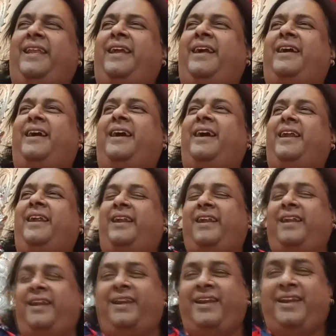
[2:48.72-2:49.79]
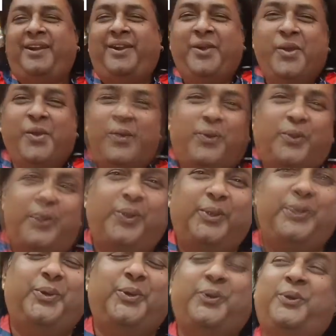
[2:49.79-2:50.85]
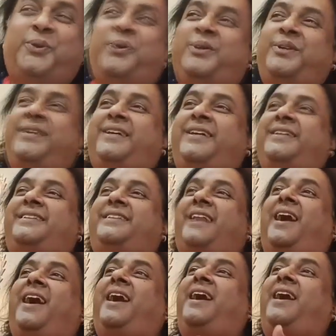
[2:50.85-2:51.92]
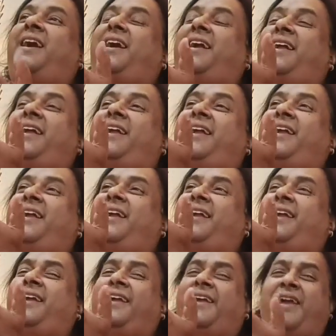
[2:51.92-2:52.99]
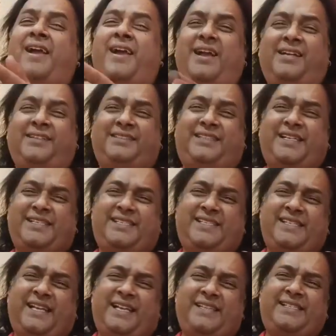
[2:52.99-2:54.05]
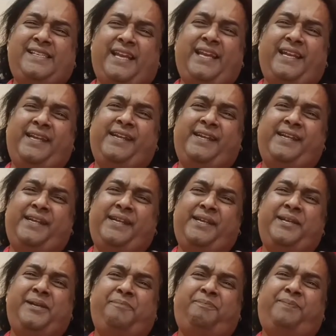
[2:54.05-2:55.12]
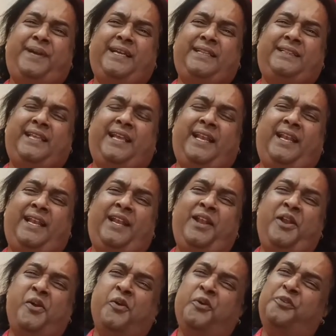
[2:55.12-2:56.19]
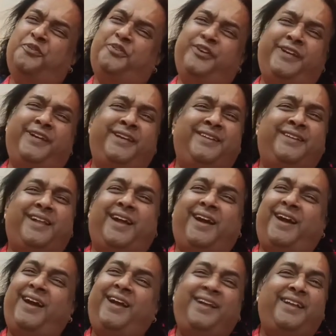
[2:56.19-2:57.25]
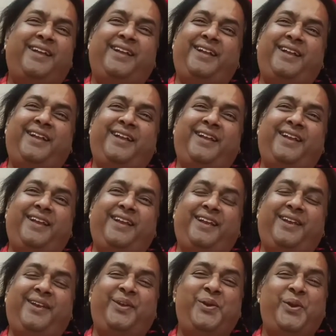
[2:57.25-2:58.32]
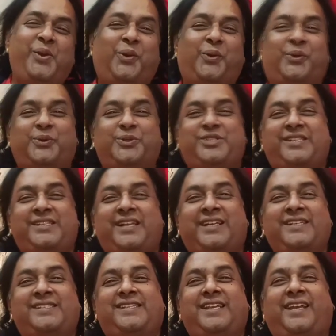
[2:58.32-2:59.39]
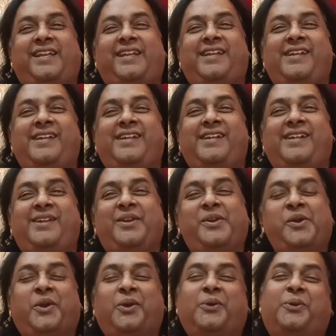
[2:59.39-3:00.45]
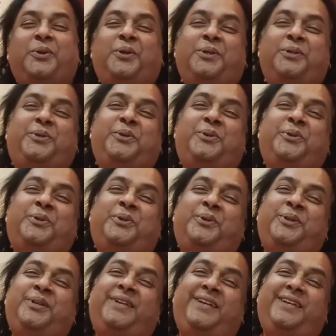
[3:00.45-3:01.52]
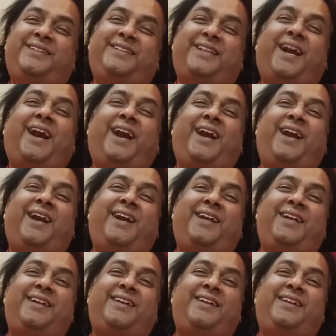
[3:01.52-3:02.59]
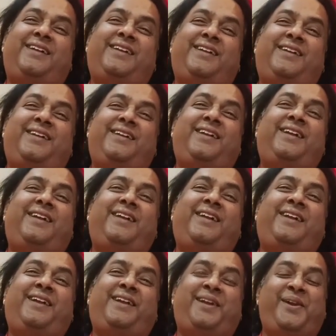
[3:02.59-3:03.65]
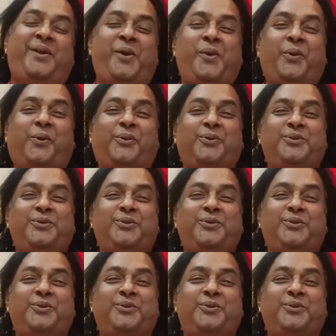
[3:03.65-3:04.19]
साई भजन भी गाए हैं नहीं नहीं सिर्फ मेरा प्रोफेशन म्यूज़िक है मैं सिर्फ संगीत करता हूँ संगीत को प्यार करता हूँ और शोज़ करता हूँ रिकॉर्डिंग करता हूँ इसी से मेरा परिवार चल रहा है और चल भी रहा था और बढ़िया से चल रहा है साईं बाबा मेरा चल